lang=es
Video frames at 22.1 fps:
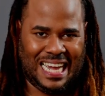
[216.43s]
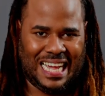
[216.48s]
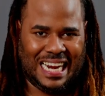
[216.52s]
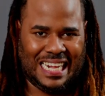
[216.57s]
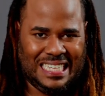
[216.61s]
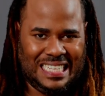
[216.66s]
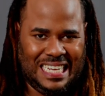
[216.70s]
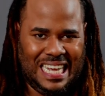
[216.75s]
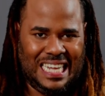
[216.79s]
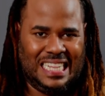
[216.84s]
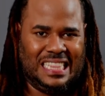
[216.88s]

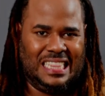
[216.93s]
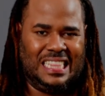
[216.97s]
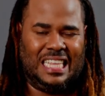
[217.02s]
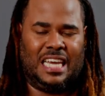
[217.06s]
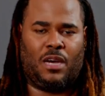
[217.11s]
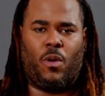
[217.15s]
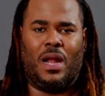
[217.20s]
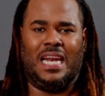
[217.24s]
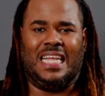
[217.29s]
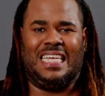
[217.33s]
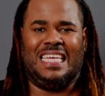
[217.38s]
creyente,
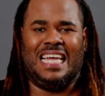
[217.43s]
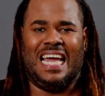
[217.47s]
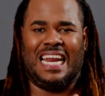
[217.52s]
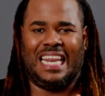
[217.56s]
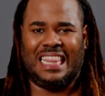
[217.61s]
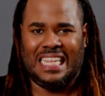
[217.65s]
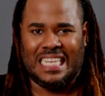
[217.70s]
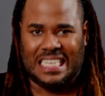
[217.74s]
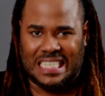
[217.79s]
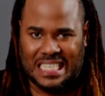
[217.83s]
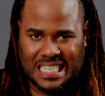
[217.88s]

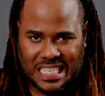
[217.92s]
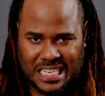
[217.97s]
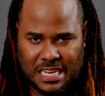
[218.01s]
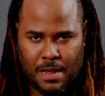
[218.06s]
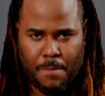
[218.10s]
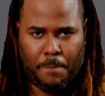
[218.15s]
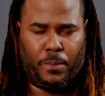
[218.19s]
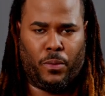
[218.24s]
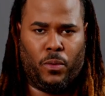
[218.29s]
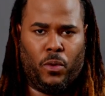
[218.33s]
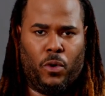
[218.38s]
cualquier
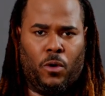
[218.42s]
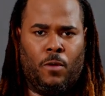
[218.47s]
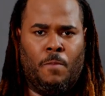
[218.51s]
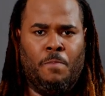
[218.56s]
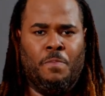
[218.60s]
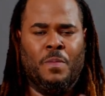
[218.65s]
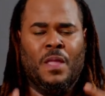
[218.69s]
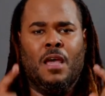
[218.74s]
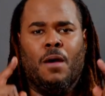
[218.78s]
discípulo